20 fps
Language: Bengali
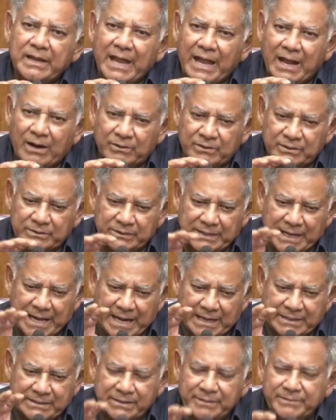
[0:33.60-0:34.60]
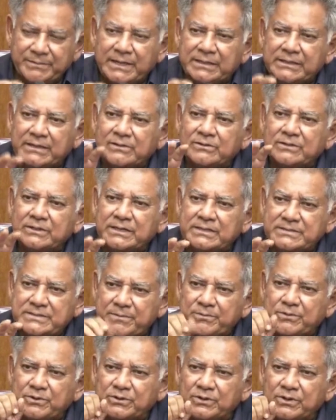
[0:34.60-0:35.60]
এখন অ্যাক্টিভ না থাকলে তারা
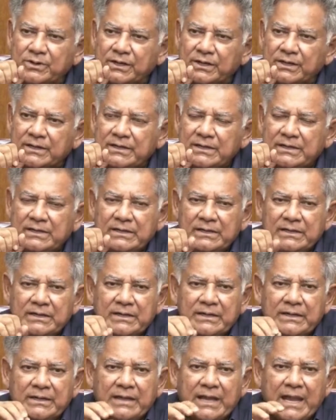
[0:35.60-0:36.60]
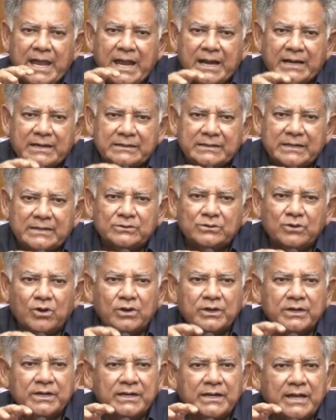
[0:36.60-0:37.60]
সাপোর্ট করে একটা
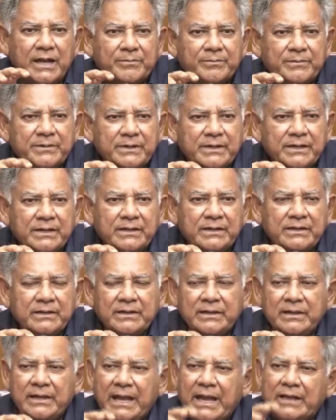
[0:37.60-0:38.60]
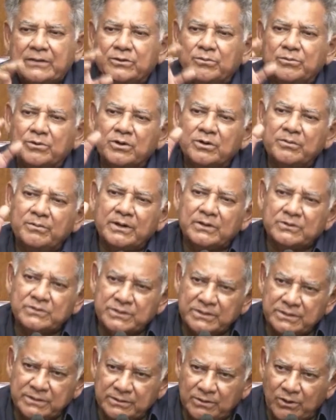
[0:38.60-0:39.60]
দলকে আপনি এত বড়
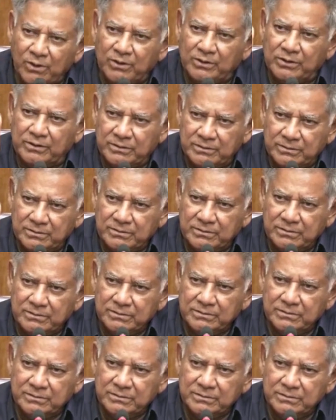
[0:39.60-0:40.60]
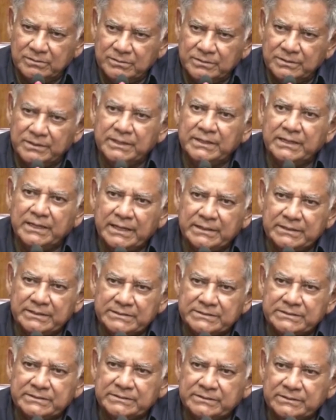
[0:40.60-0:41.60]
মানুষের দল যিনি
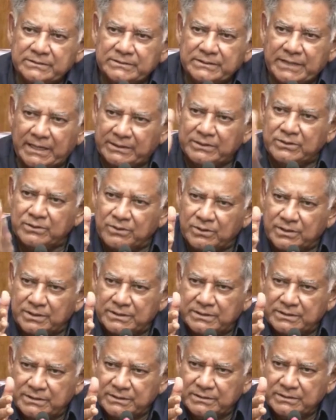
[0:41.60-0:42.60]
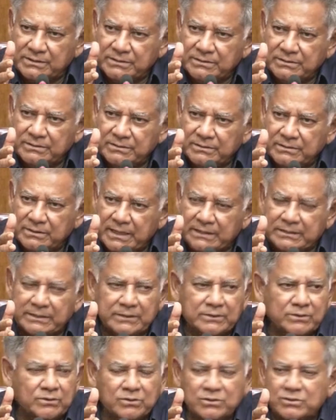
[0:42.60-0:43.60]
এদের স্বাধীন করেছেন এতে
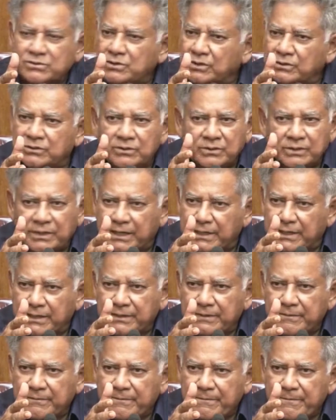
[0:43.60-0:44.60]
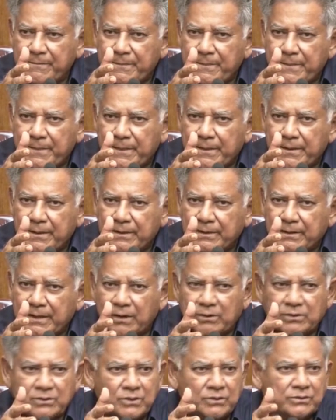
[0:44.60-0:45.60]
তো কোনো সন্দেহ নেই
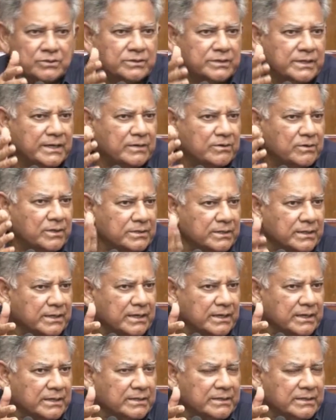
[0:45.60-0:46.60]
কারো সন্দেহ থাকার কথা না